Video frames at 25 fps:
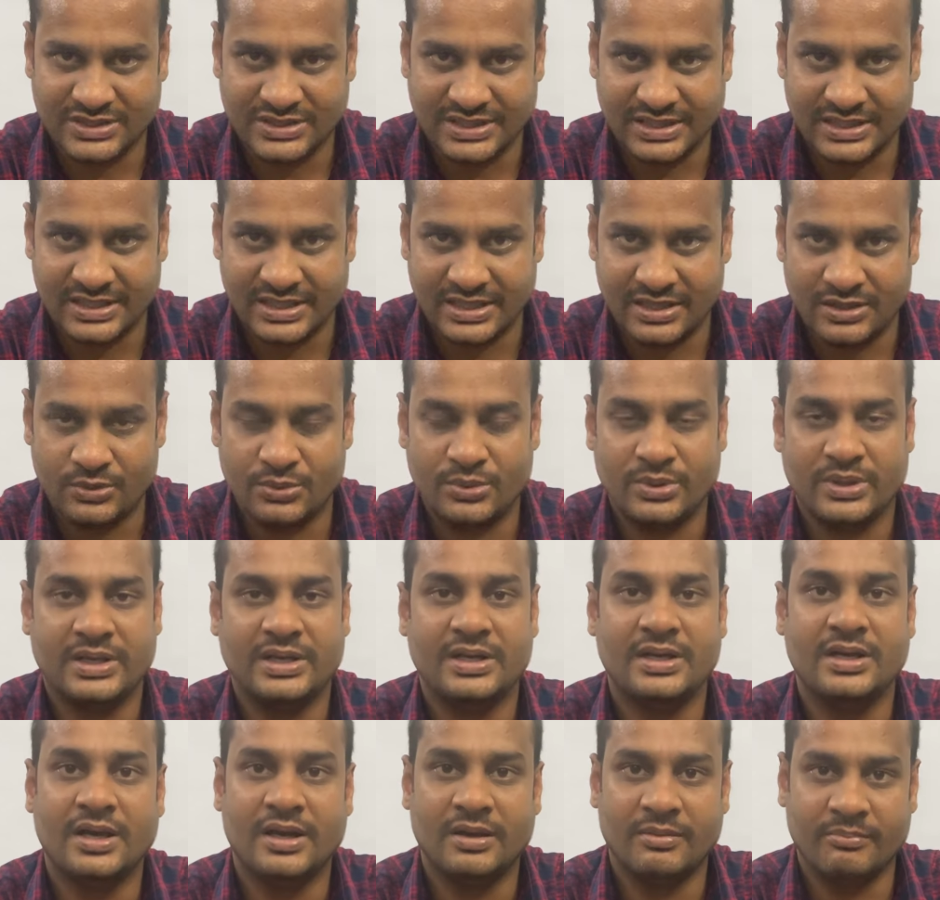सीख रहे होंगे
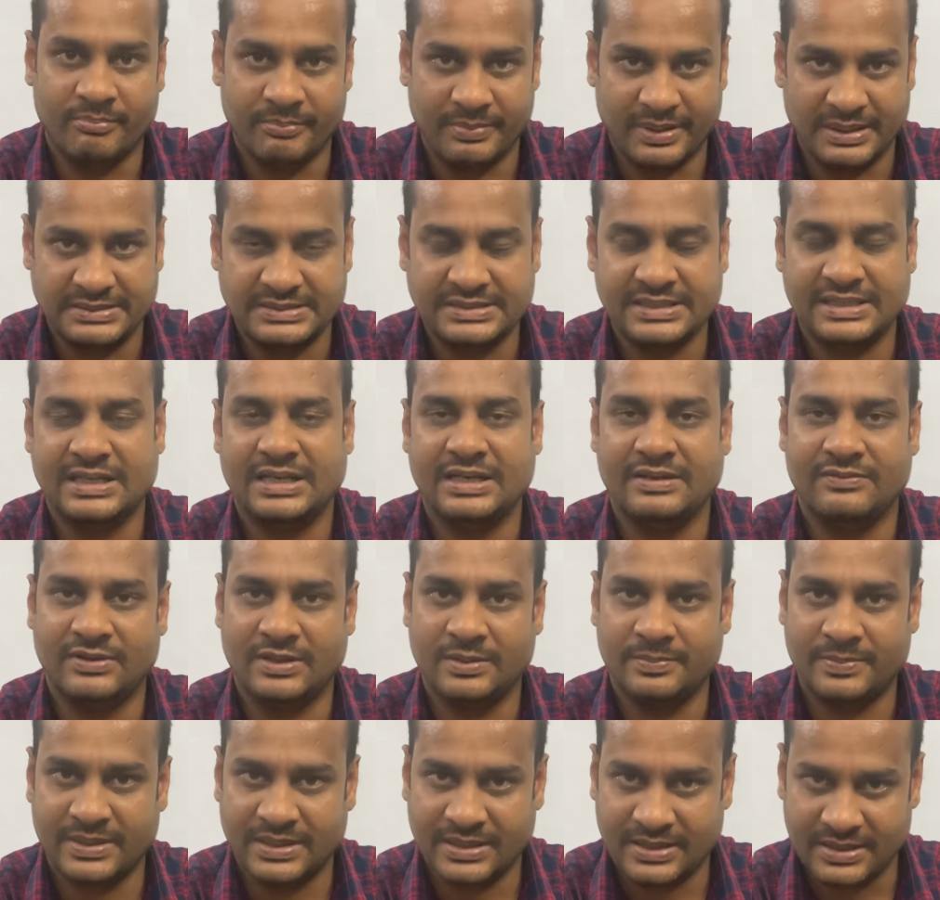बेसिक लेवल
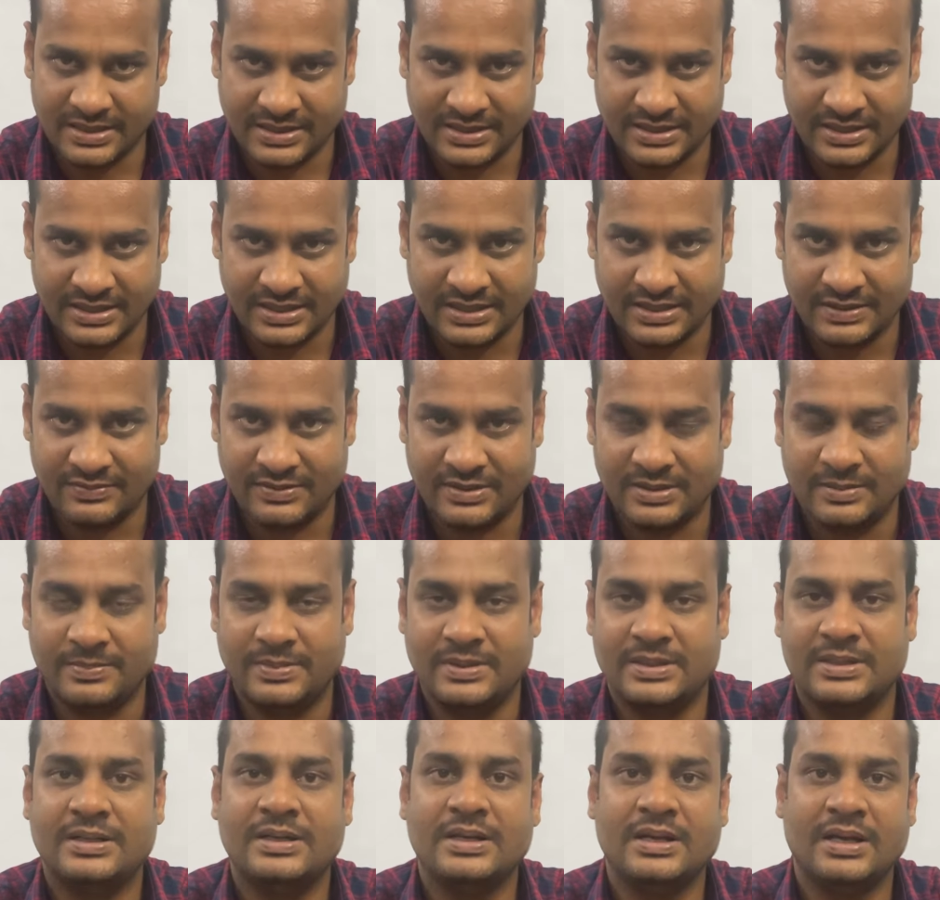पर कठिन लेवल
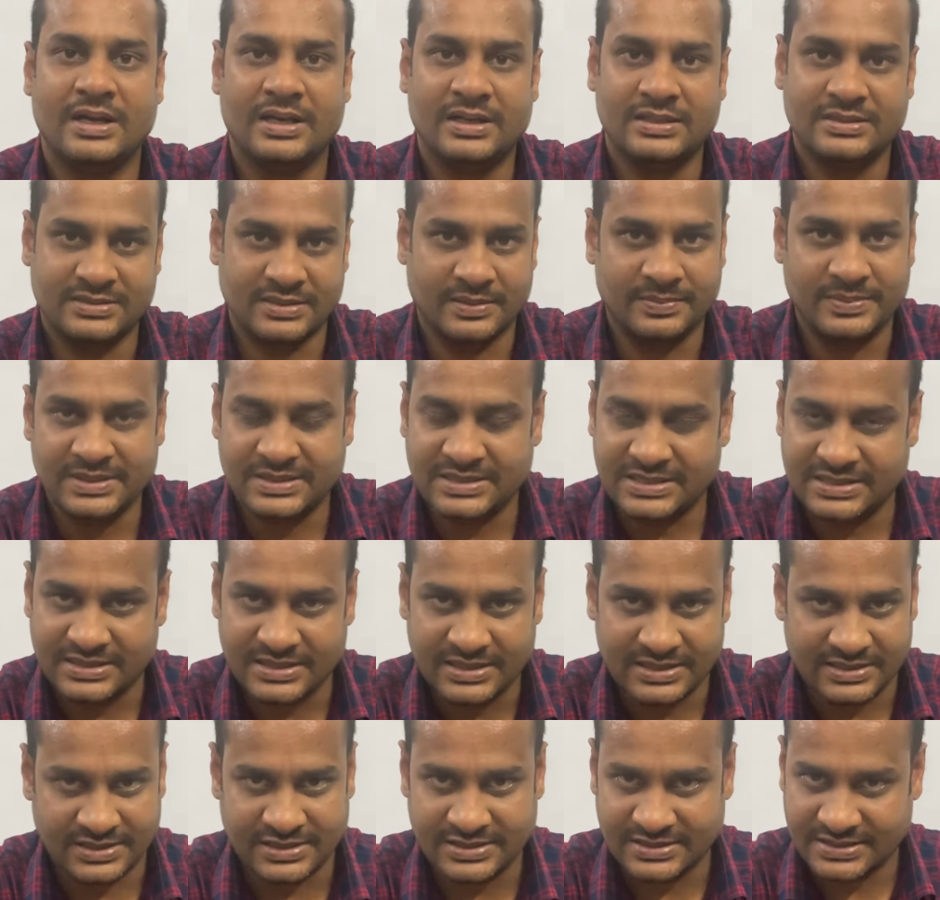पर सभी चीज़ें
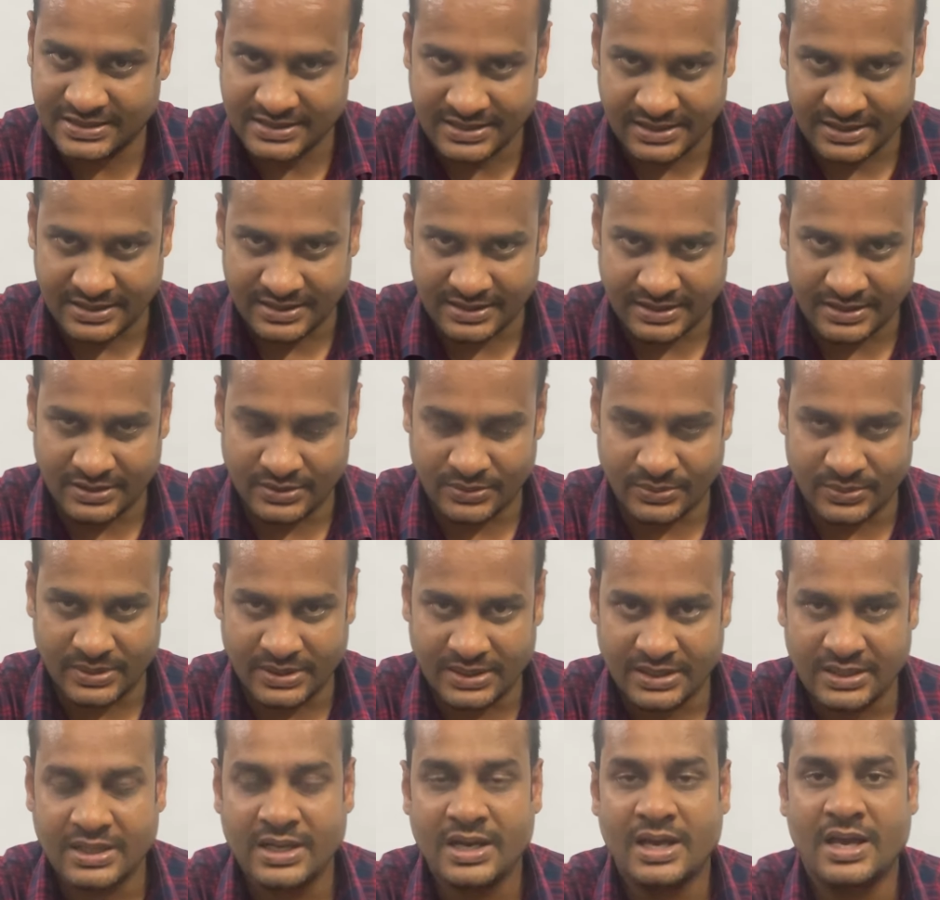अच्छे से कर रहे
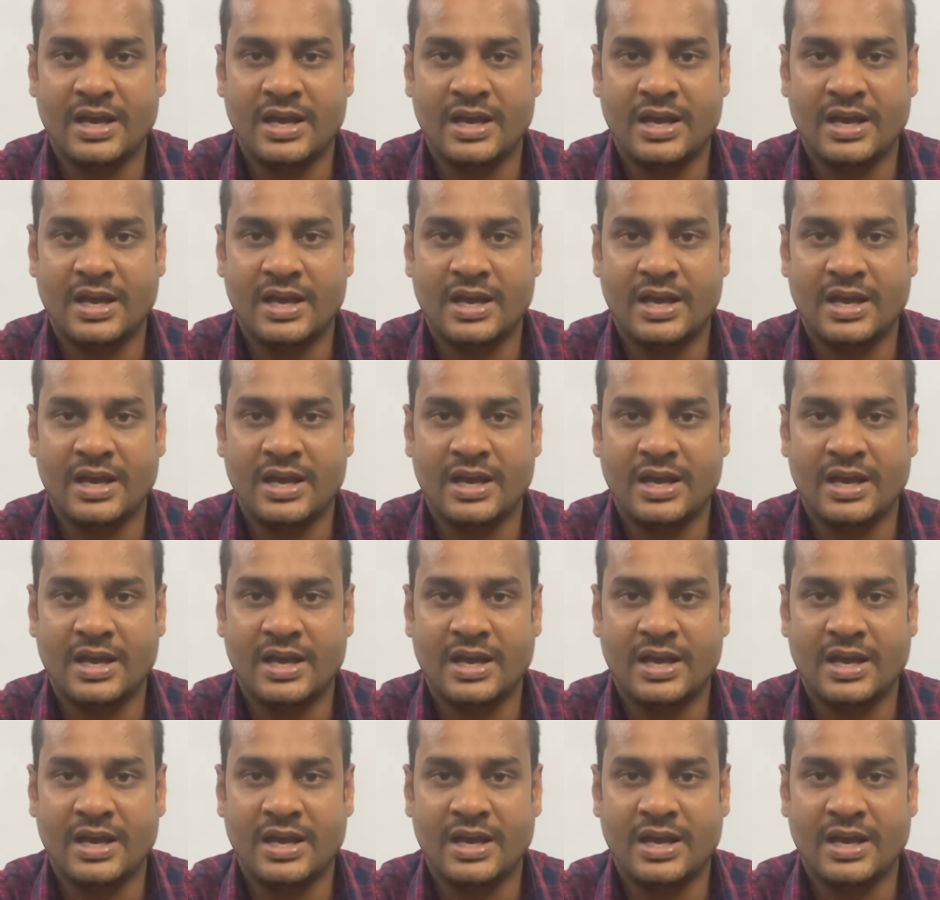होंगे